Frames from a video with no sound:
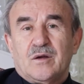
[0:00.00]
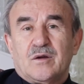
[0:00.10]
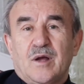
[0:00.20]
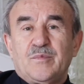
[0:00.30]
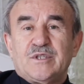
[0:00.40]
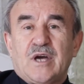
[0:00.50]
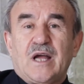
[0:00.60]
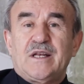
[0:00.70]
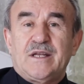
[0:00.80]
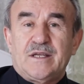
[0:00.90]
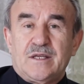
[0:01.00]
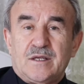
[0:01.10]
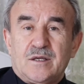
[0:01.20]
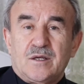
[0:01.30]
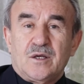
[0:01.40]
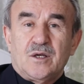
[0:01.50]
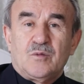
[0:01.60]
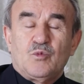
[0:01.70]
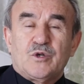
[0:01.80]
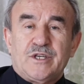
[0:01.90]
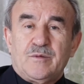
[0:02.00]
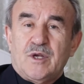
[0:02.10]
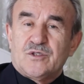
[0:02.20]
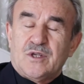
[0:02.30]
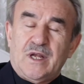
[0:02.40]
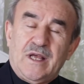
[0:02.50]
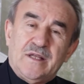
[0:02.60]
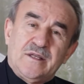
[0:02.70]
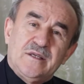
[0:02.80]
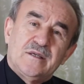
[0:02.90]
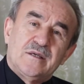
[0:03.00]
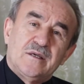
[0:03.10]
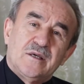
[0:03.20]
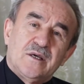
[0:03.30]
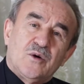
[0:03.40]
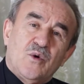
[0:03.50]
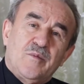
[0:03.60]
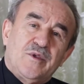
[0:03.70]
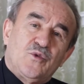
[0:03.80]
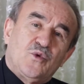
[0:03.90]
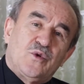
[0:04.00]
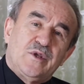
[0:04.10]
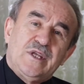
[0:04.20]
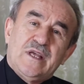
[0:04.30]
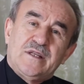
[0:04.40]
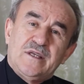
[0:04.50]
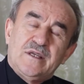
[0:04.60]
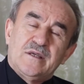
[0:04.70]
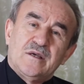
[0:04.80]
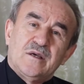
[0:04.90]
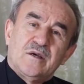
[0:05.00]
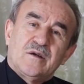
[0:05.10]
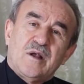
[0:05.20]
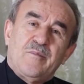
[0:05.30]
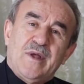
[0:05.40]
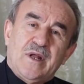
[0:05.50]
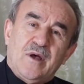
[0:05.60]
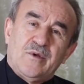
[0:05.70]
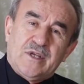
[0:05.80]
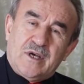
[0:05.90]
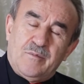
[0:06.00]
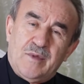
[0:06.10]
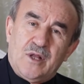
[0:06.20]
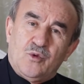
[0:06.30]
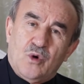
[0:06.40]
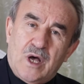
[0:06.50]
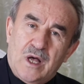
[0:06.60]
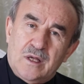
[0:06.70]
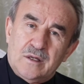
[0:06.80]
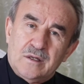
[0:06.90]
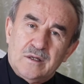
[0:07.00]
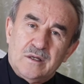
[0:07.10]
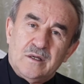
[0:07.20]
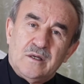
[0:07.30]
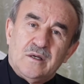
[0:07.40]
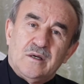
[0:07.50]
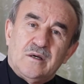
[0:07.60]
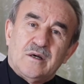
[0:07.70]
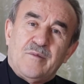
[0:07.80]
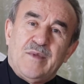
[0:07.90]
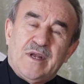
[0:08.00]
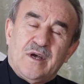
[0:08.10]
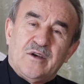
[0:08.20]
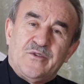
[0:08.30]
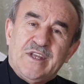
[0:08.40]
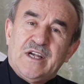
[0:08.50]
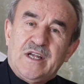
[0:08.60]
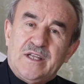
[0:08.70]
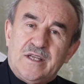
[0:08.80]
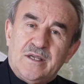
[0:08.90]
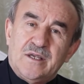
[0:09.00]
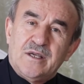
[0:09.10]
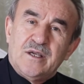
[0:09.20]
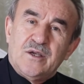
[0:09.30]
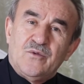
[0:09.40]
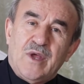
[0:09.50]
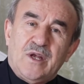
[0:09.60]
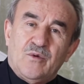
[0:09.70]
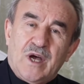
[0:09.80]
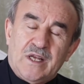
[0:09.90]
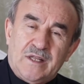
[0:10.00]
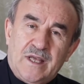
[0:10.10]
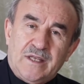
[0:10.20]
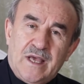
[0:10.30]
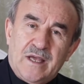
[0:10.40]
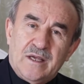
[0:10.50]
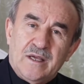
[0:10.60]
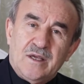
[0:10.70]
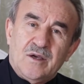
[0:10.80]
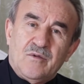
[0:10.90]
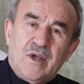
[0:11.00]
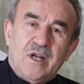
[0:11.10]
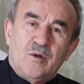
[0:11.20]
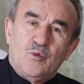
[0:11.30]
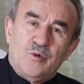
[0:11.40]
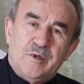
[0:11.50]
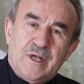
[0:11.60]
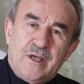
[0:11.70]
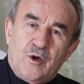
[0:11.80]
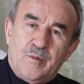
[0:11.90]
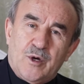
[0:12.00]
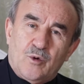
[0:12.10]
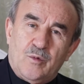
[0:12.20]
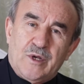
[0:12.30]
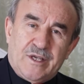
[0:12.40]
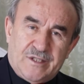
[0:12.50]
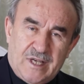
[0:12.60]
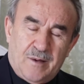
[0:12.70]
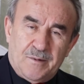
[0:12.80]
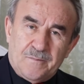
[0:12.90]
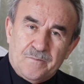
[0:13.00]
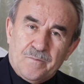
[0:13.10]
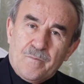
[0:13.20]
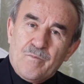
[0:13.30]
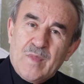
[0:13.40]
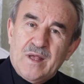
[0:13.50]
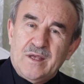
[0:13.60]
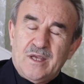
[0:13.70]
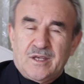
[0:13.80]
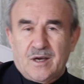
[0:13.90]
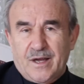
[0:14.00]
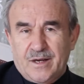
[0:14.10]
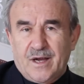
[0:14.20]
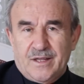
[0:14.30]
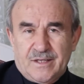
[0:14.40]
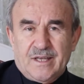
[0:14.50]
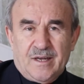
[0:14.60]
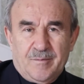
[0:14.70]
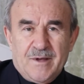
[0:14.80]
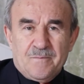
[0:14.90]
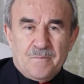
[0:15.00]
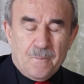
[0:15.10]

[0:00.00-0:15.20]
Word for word: Rabbi cealni mukime salati ve min zürriyeti Rabbena ve tekabbel dua Rabbena gfirli ve li valideyye ve lil mu'mine yevme kume hisab İki ayrı ayet-i kerime.